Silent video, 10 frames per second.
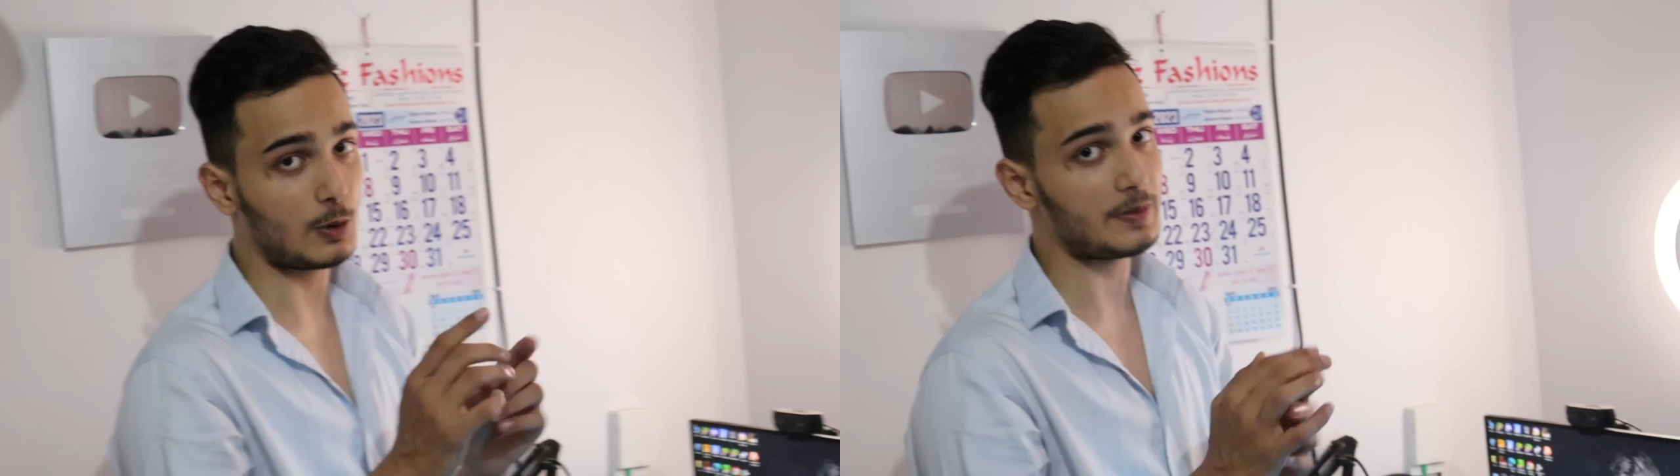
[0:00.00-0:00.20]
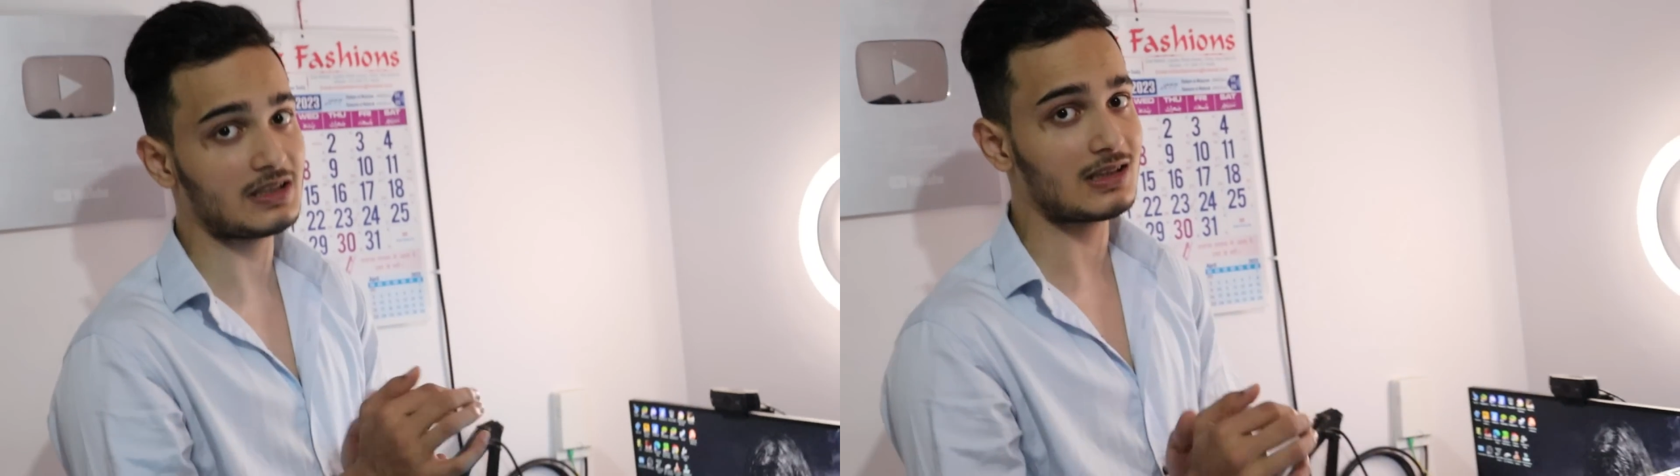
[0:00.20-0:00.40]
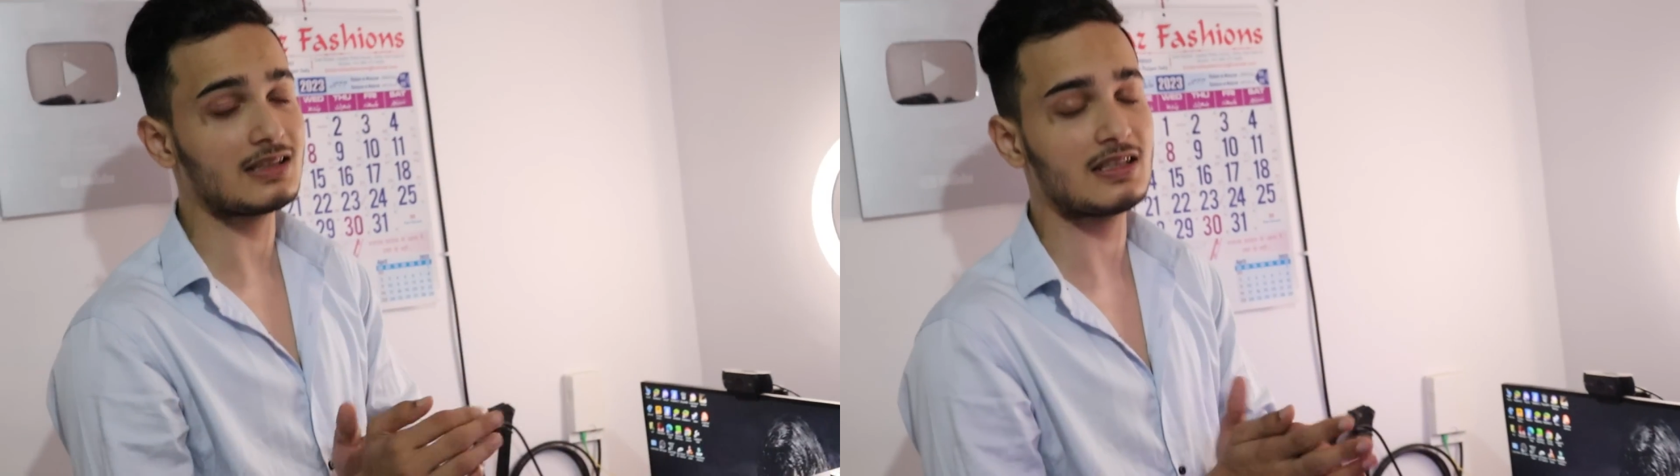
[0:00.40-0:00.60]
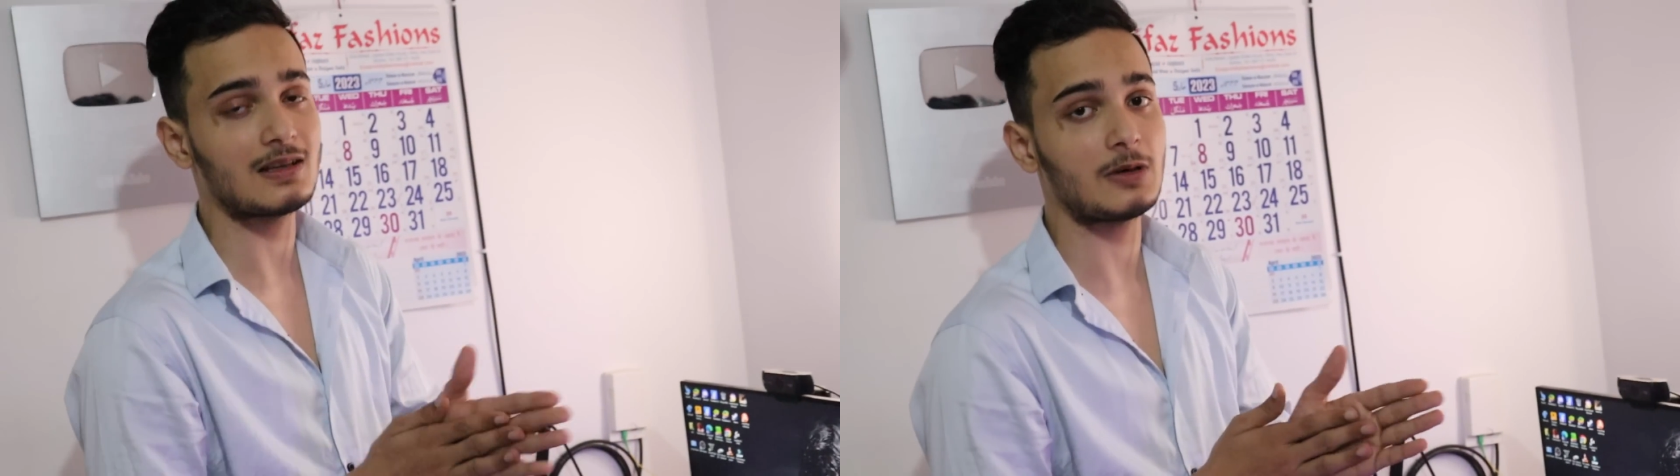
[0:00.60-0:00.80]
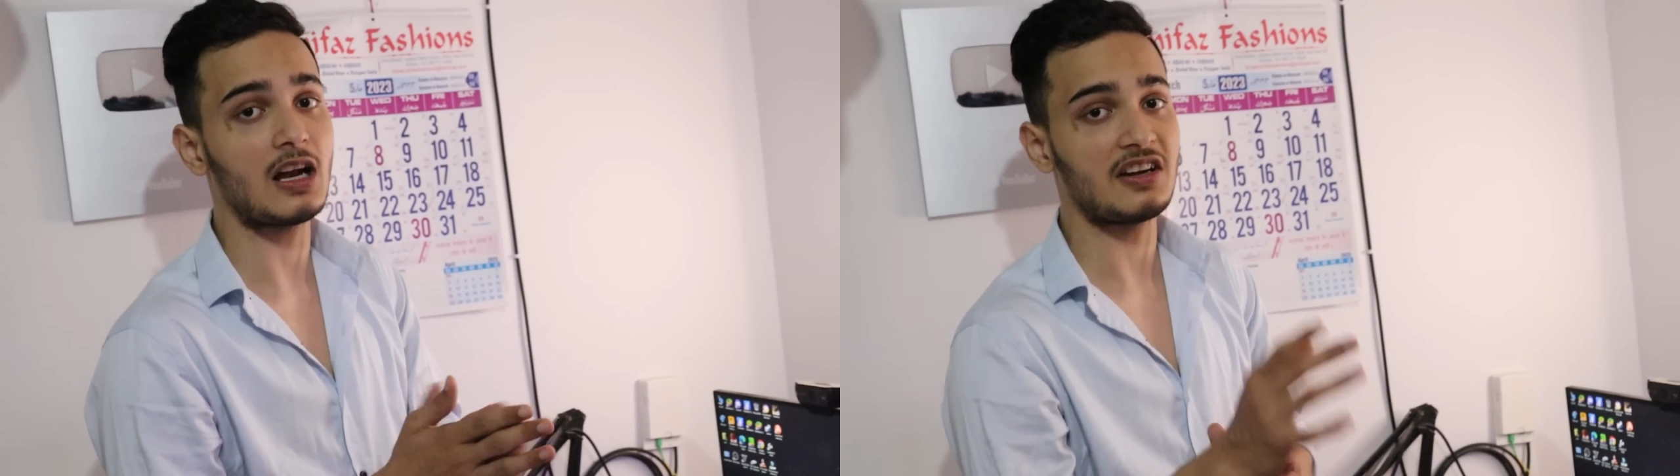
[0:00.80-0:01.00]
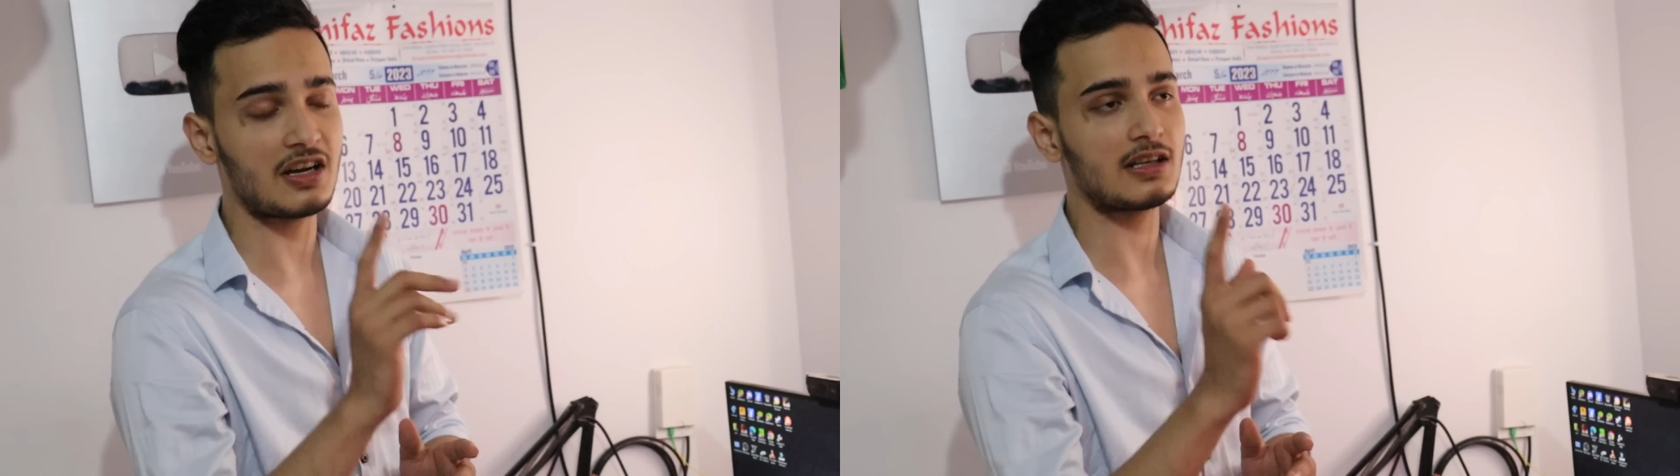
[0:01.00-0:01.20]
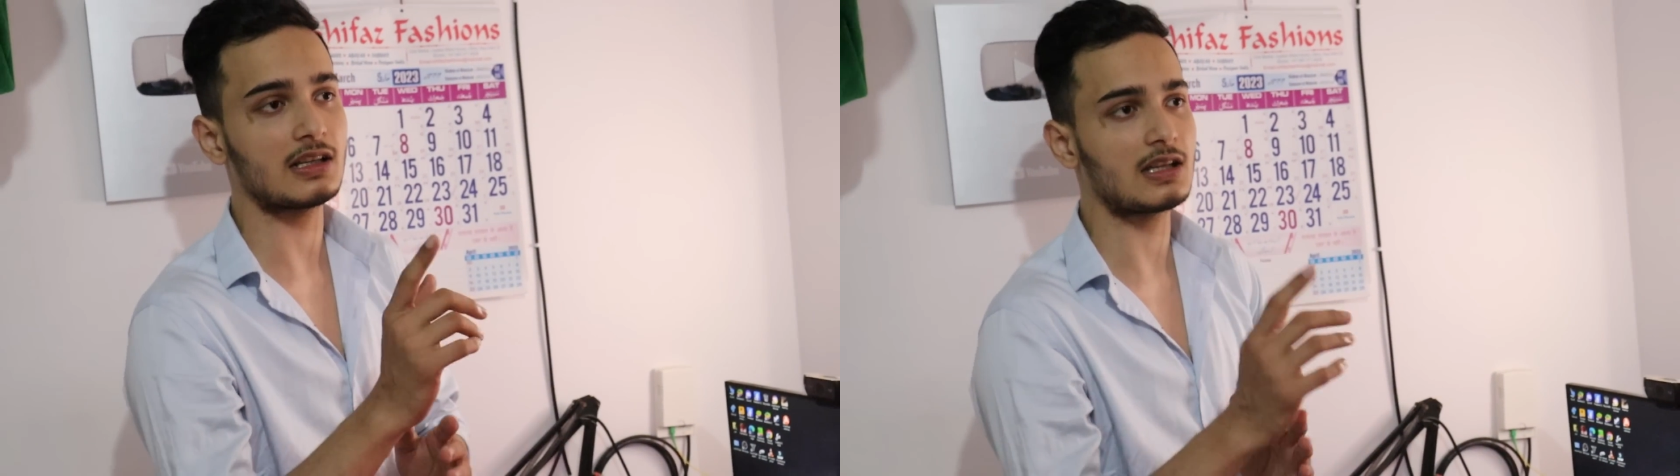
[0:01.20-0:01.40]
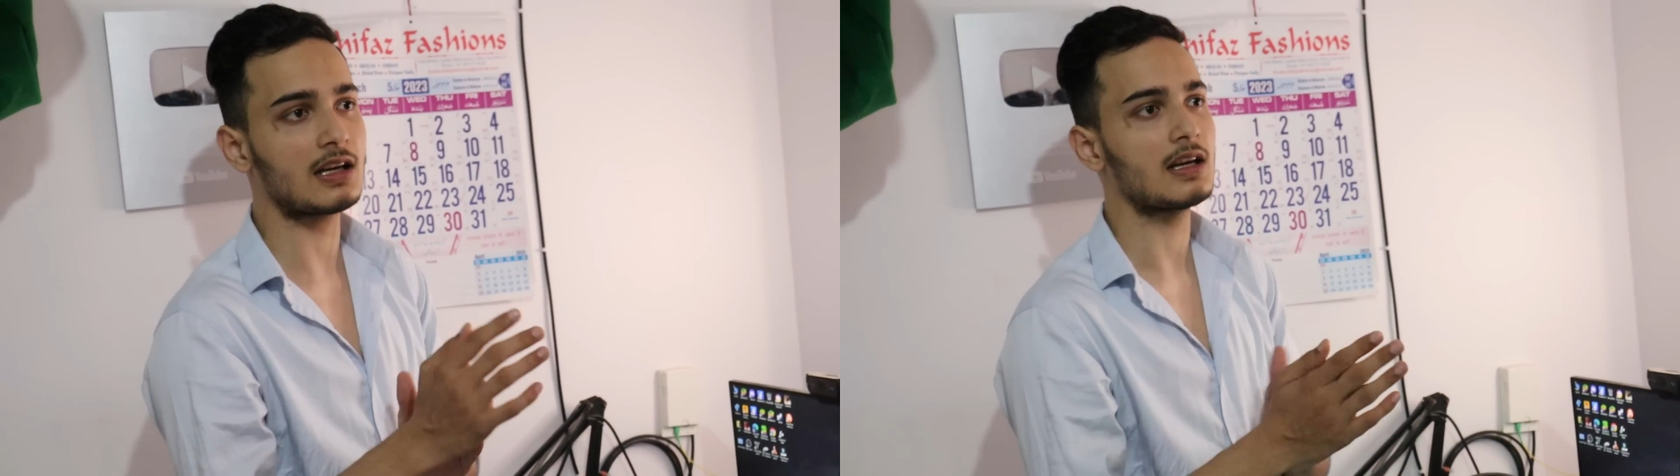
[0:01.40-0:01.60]
ओल्ड पीसी था जिससे मैंने 100
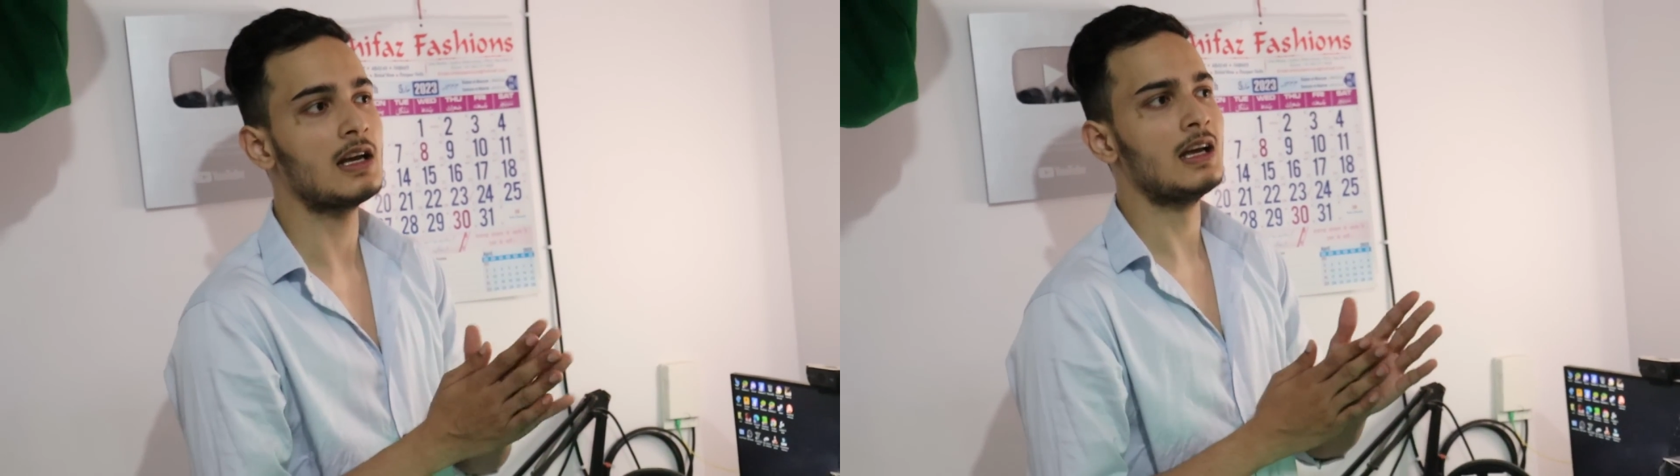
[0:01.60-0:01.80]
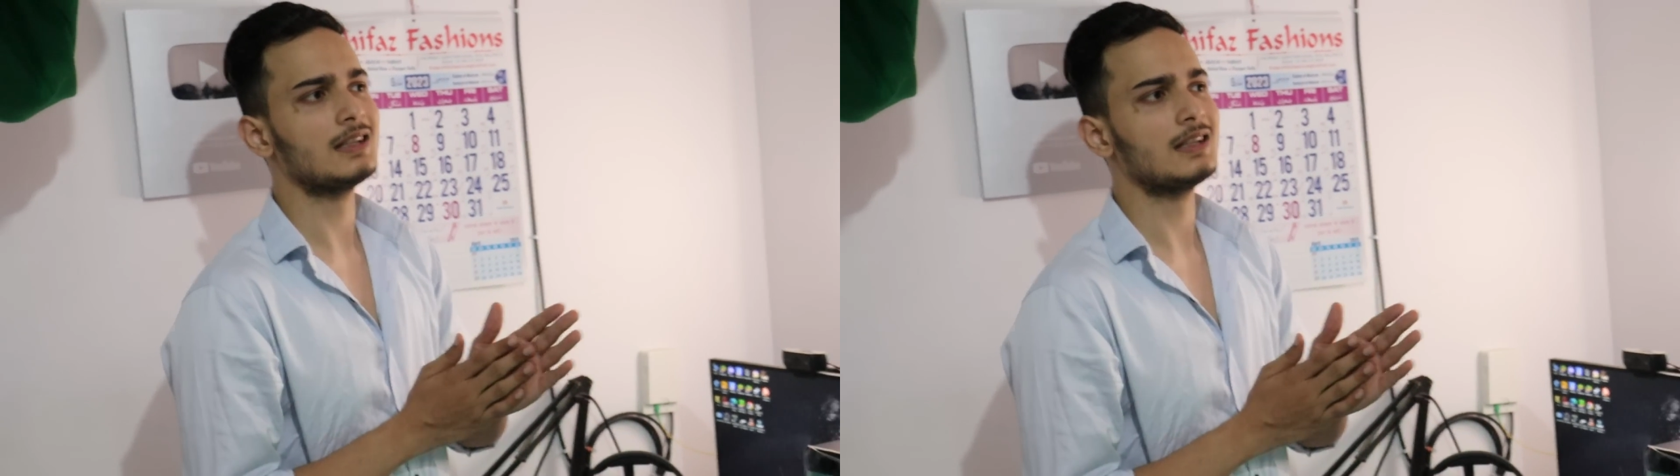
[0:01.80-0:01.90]
के तक